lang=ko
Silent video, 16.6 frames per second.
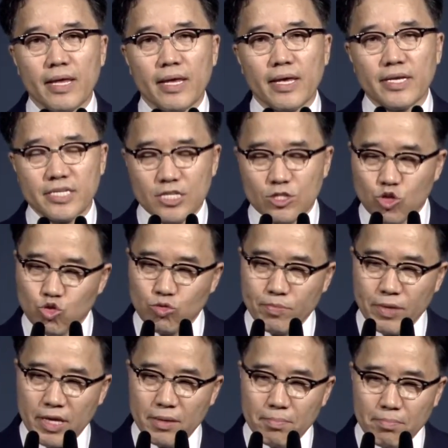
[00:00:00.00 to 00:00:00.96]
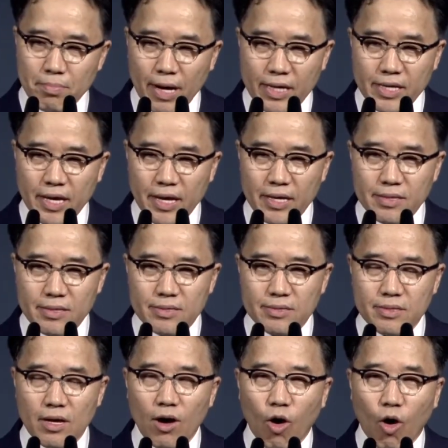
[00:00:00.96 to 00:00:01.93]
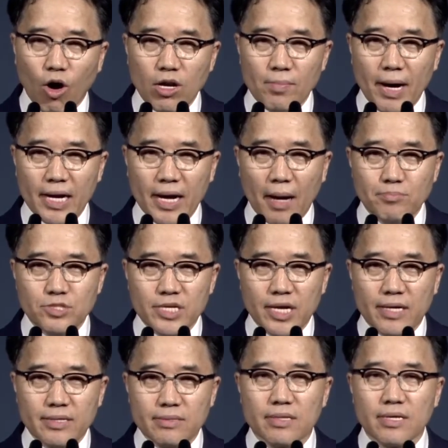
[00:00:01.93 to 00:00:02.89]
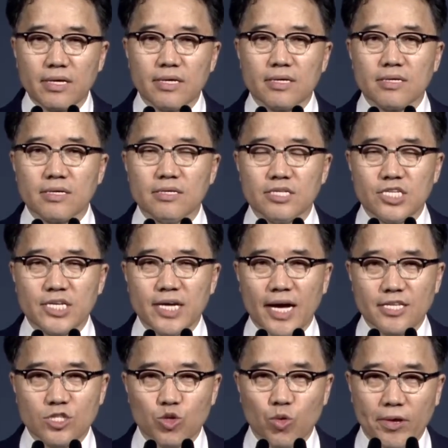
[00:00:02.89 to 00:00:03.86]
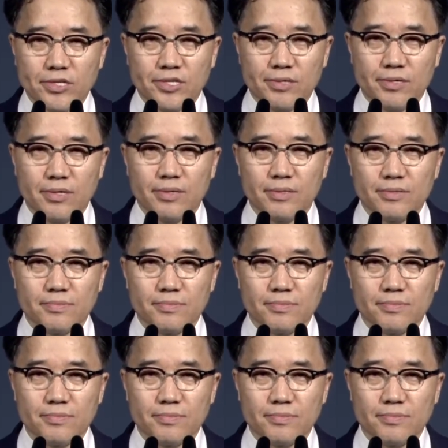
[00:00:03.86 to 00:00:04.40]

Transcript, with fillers: 이제 죽음이 임박해 있는 얼마 남지 않은 그 시간 속에서